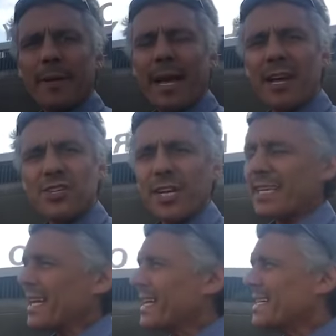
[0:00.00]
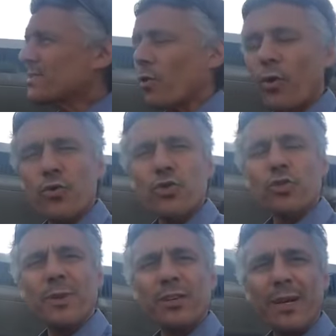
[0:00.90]
Algériens qui sont
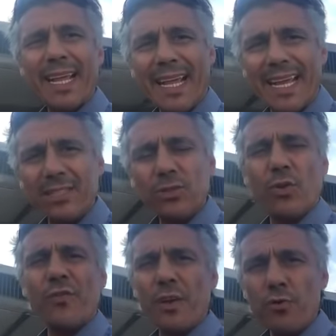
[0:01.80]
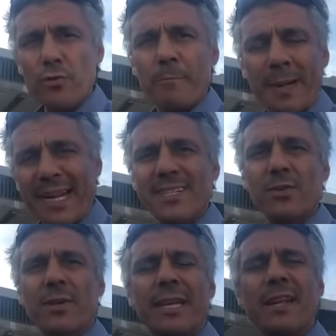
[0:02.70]
aujourd'hui dans les 81
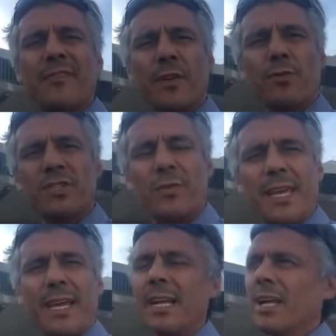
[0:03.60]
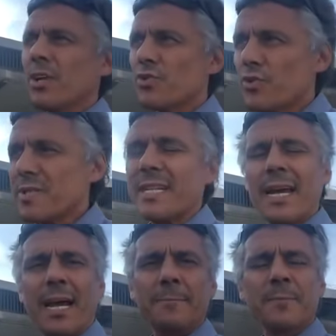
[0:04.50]
prisons qu'il a fait construire,
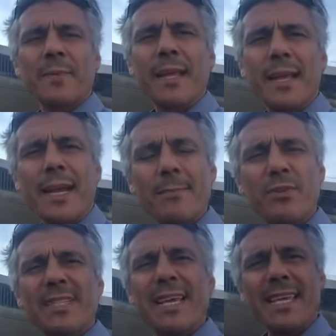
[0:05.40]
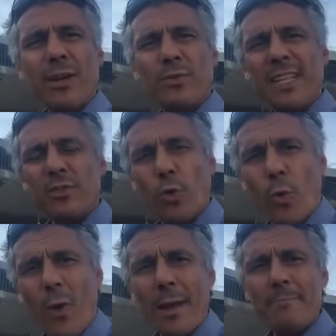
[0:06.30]
jusqu'à la mosquée qui a coûté
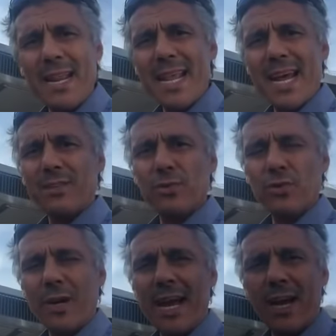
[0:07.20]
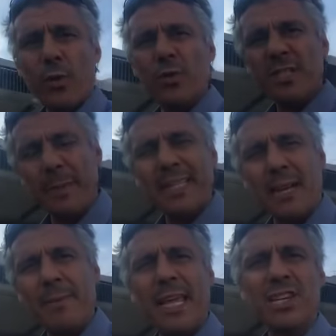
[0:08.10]
3 milliards de dollars au
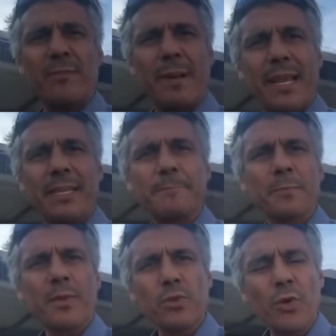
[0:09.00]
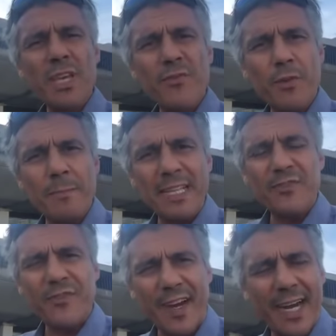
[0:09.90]
Smetar Mekeshf Bled. Donc il faut mettre
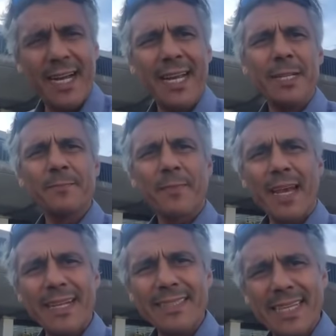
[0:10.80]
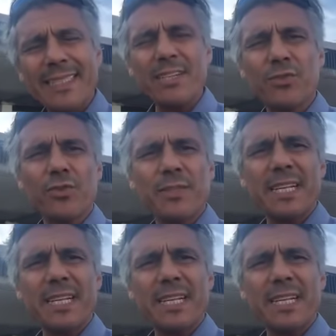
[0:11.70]
fin à la dictature de